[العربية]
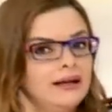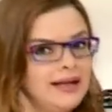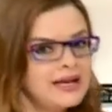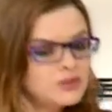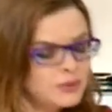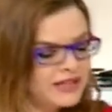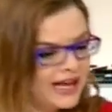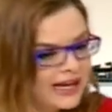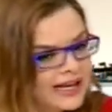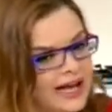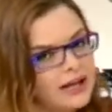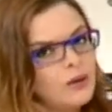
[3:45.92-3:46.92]
ليش بدي
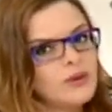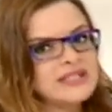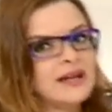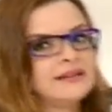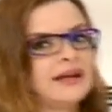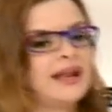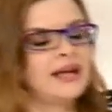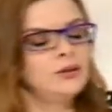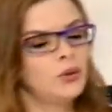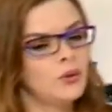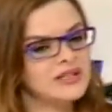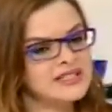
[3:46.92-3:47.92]
أحكي عن الوساطة
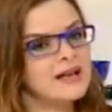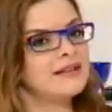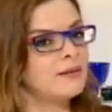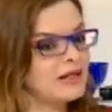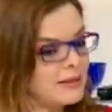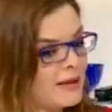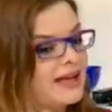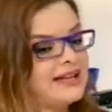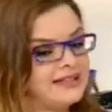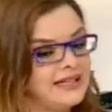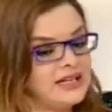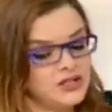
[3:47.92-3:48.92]
لأنه الوساطة مثل ما
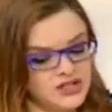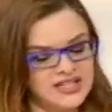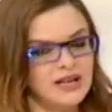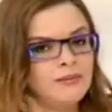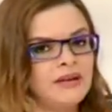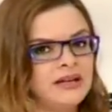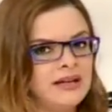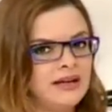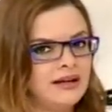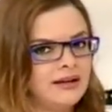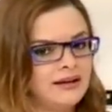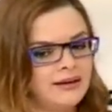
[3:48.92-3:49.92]
قلت هي جزء من
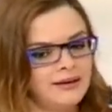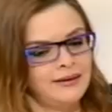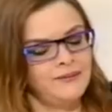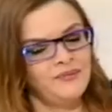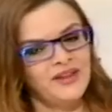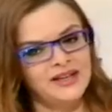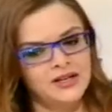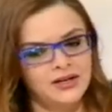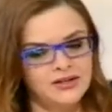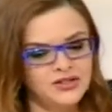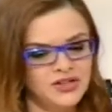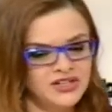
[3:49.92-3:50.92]
آه،
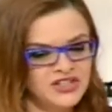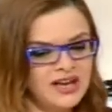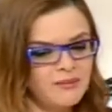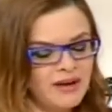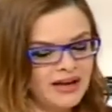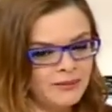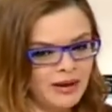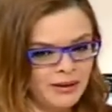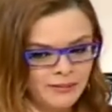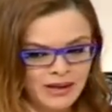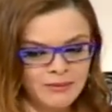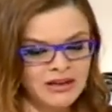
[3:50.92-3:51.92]
جايب
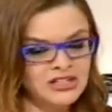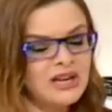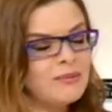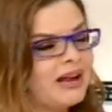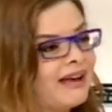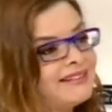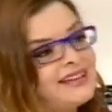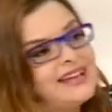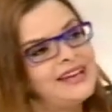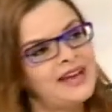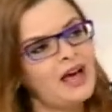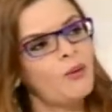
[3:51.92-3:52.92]
آه، المجيء
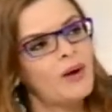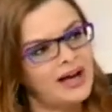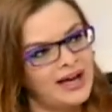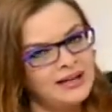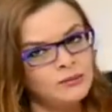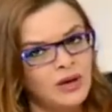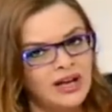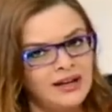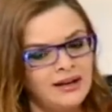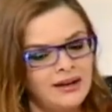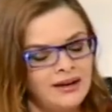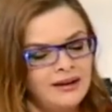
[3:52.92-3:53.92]
بالعدالة نحو
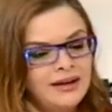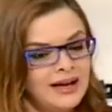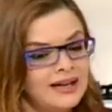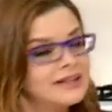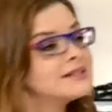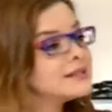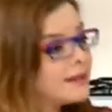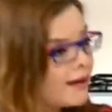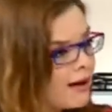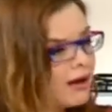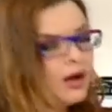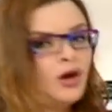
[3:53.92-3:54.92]

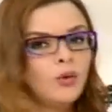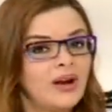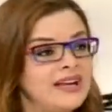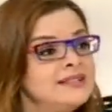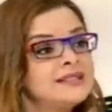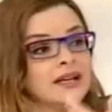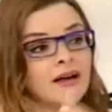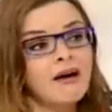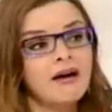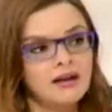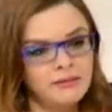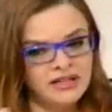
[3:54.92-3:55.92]
الإصلاح
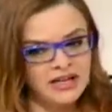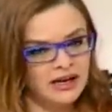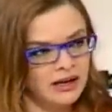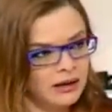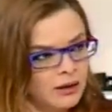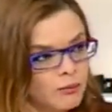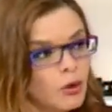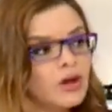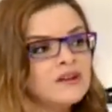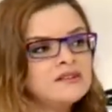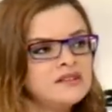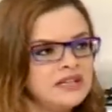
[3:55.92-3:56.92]
والانتقال من
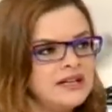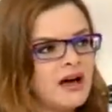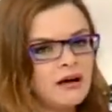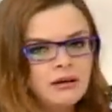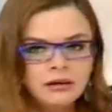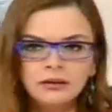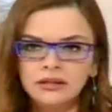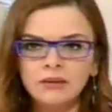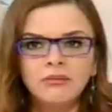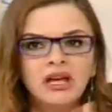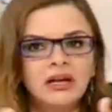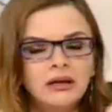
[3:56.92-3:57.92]
البغض إلى
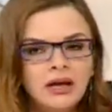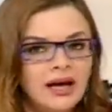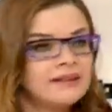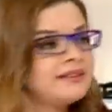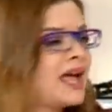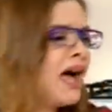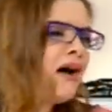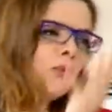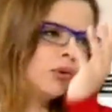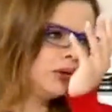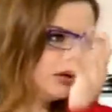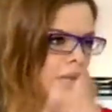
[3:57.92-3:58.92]
يمكن
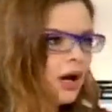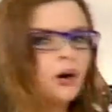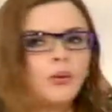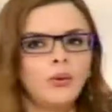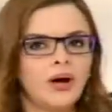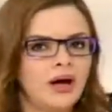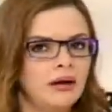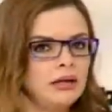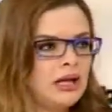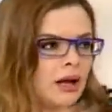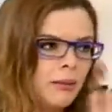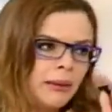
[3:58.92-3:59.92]
التعاون او آه،
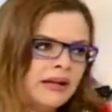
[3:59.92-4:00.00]
الى